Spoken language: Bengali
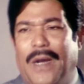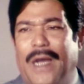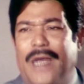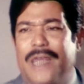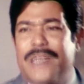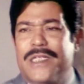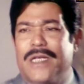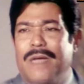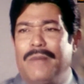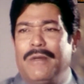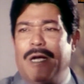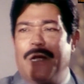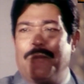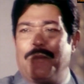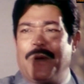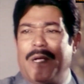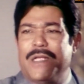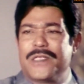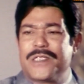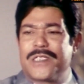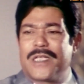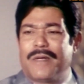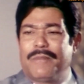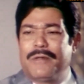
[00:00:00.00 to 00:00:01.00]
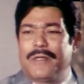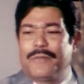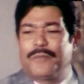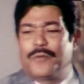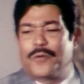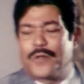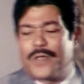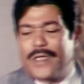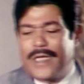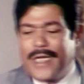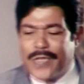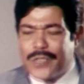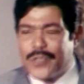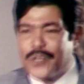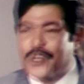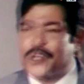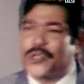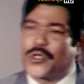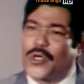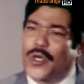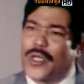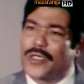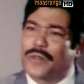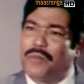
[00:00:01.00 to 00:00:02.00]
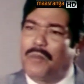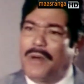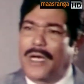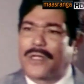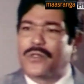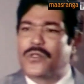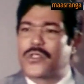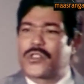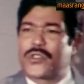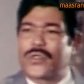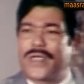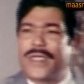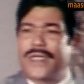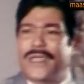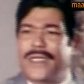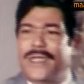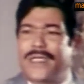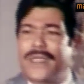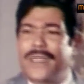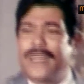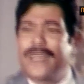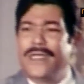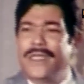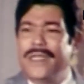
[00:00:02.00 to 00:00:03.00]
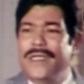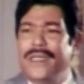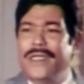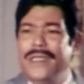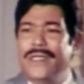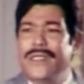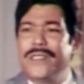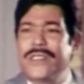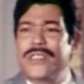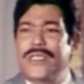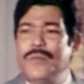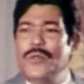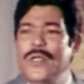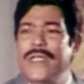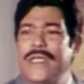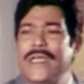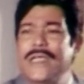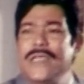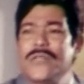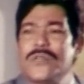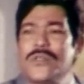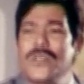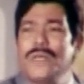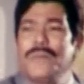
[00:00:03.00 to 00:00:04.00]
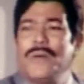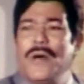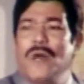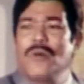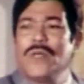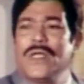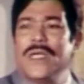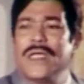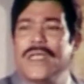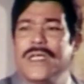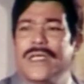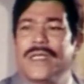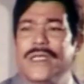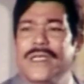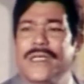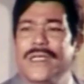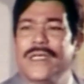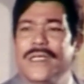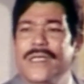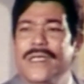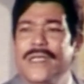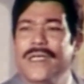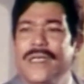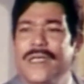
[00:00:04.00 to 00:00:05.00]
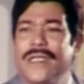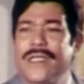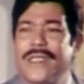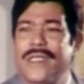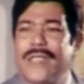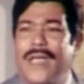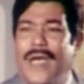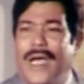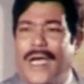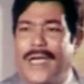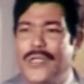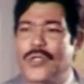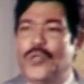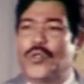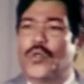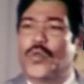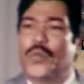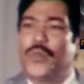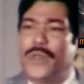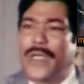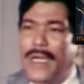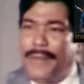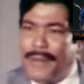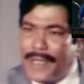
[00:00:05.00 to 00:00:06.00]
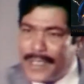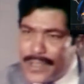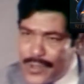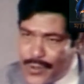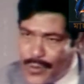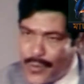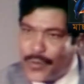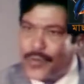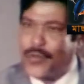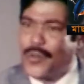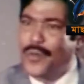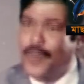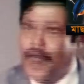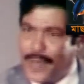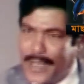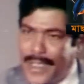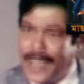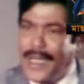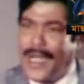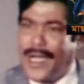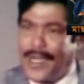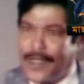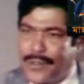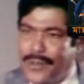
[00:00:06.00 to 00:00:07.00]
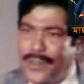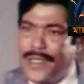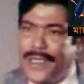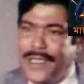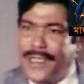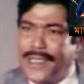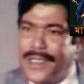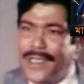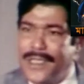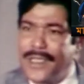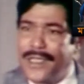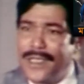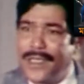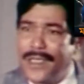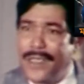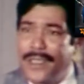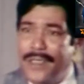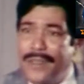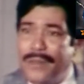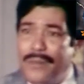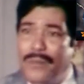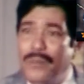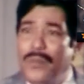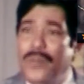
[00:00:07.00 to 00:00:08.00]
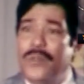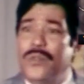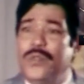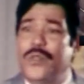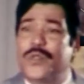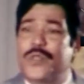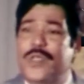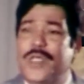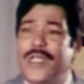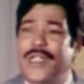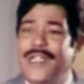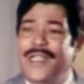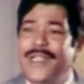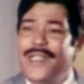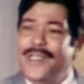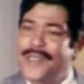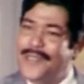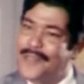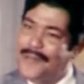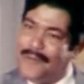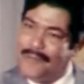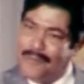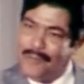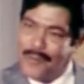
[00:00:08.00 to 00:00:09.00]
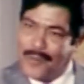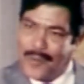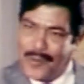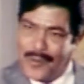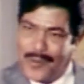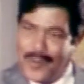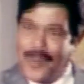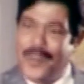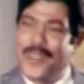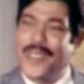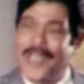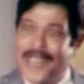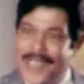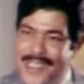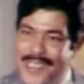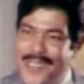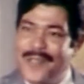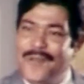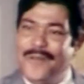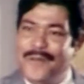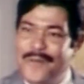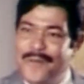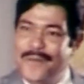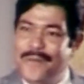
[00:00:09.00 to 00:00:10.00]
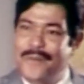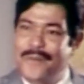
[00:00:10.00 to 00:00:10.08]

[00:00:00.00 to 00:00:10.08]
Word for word: পায়জামা পাঞ্জাবি পরে একজন সৎ মানুষে জীবনে কিছুই পাওনি তাই তুমি আমাকে শত্রু মনে না করে বন্ধু ছিলে বন্ধুই থেকে